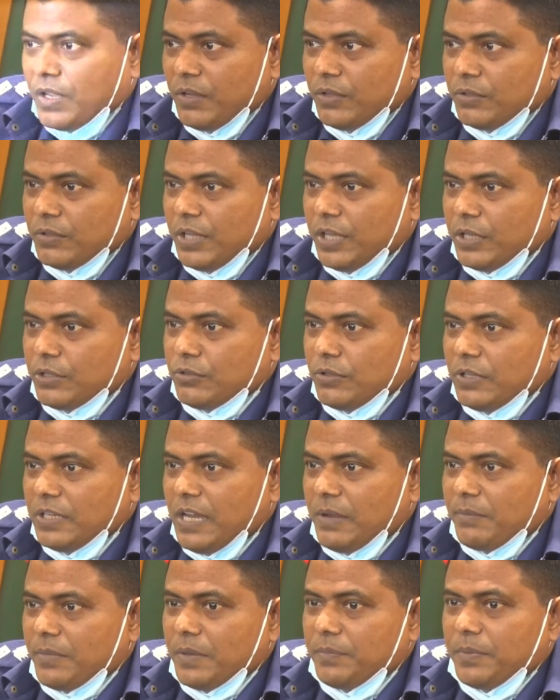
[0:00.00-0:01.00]
তো অ্যাকচুয়ালি
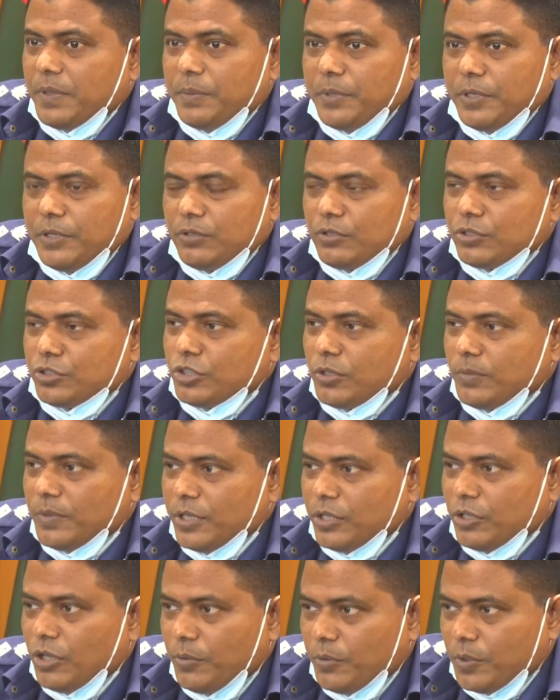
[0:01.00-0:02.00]
আমরা বিভিন্ন
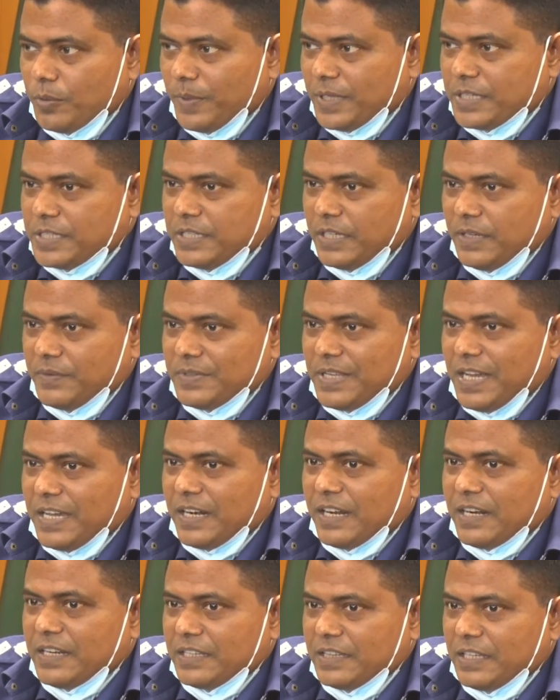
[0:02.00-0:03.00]
সময় খবর পাচ্ছিলাম যে
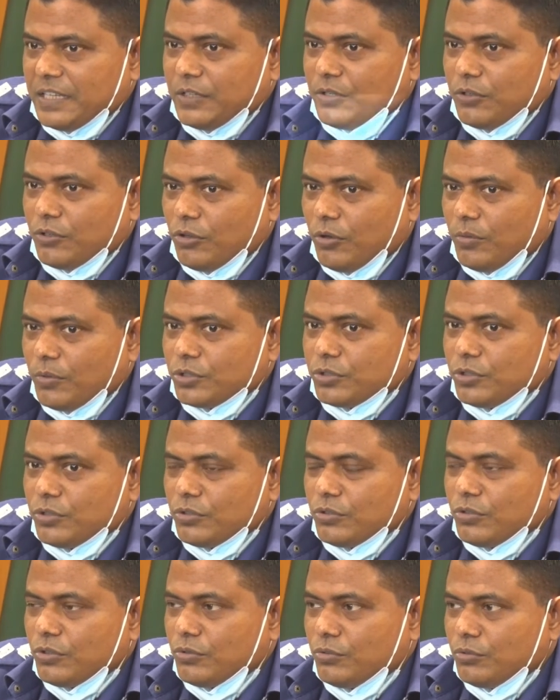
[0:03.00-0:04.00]
আরানিতে এরকম
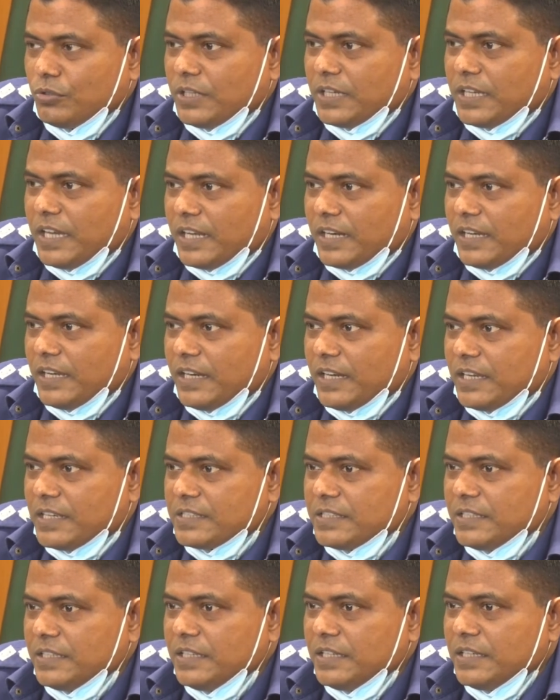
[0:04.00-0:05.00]
অসংখ্য গুড়ের কারখানা
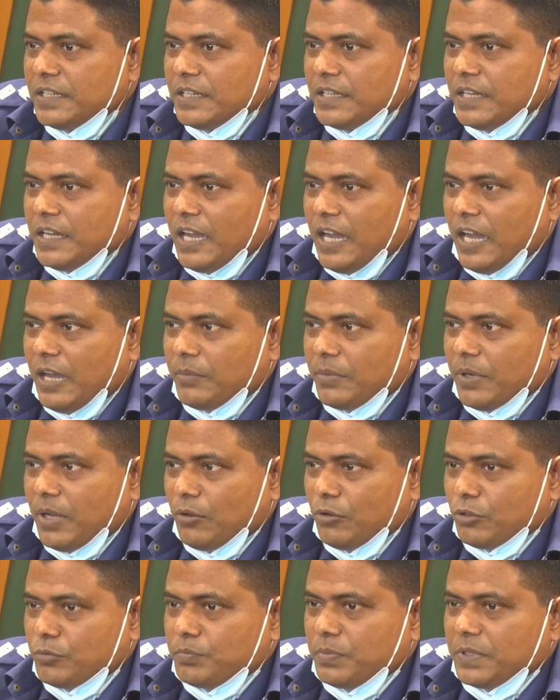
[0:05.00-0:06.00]
আছে আমরা
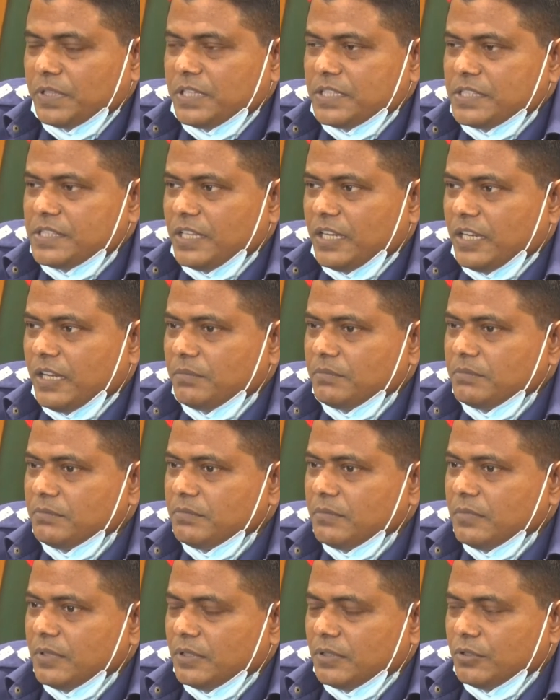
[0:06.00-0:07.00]
ওত পেতেছিলাম
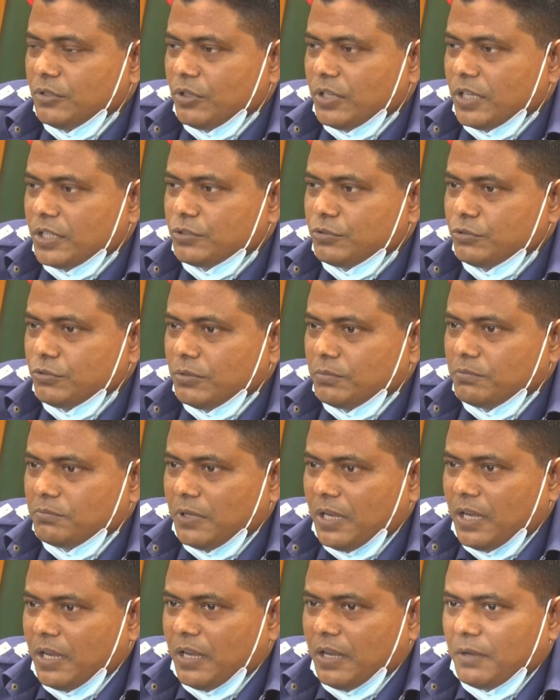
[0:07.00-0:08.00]
ধরার
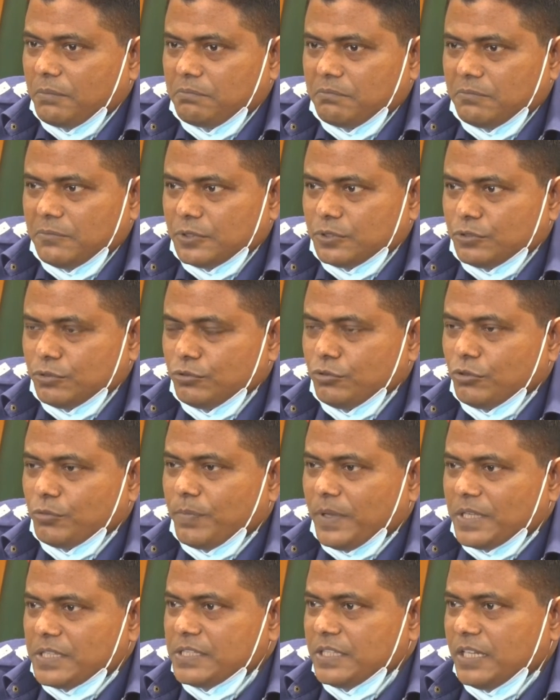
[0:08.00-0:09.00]
সুযোগ
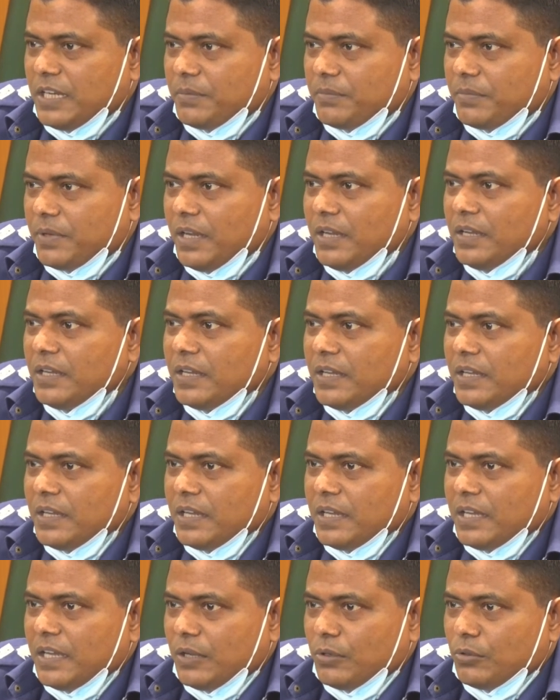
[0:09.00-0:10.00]
পাচ্ছিলাম না
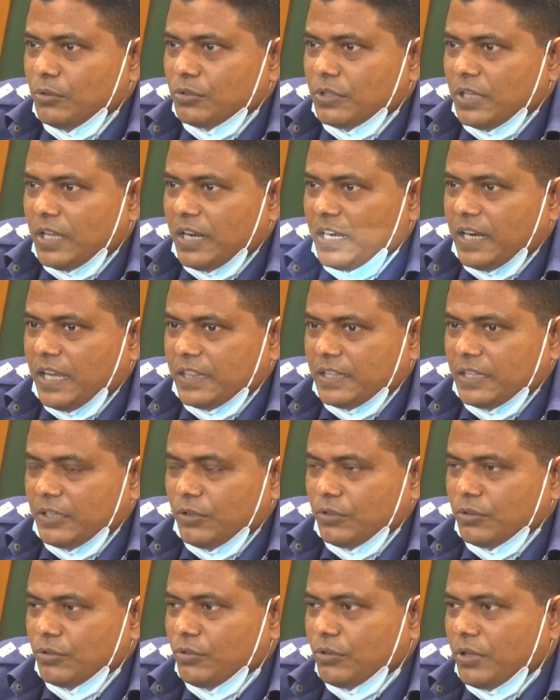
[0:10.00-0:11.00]
এগুলো তারা রাতের
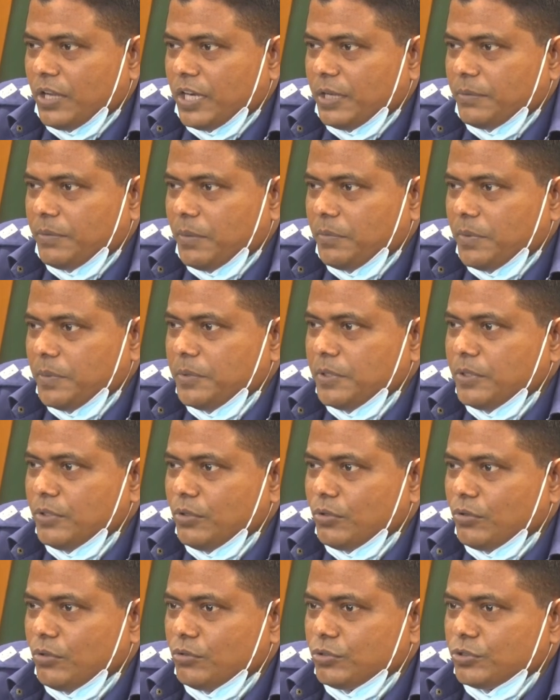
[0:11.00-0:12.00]
অন্ধকারে বা বিভিন্ন
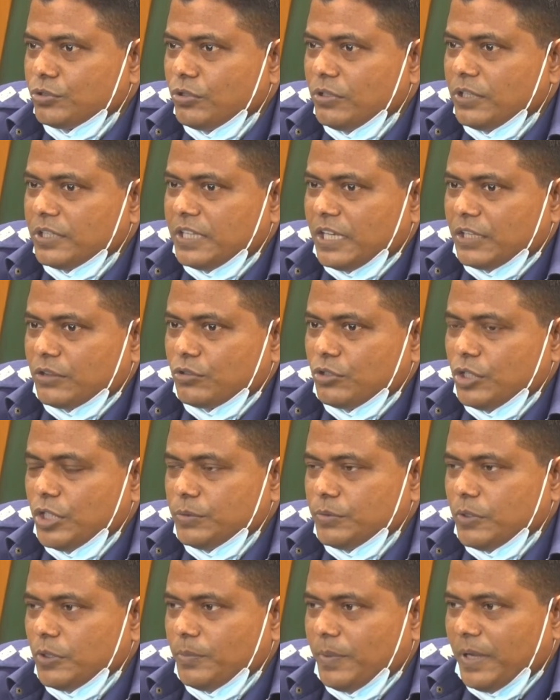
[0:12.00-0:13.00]
কৌশলে
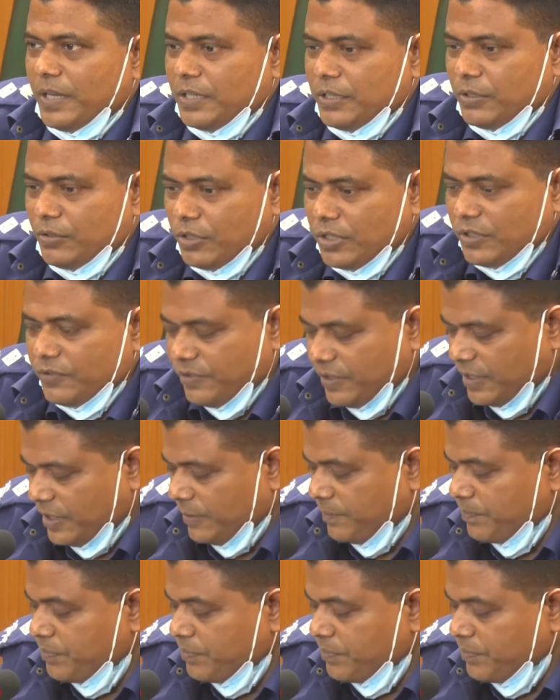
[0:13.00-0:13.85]
তাৎক্ষণিকভাবে বানিয়ে করে ফেলে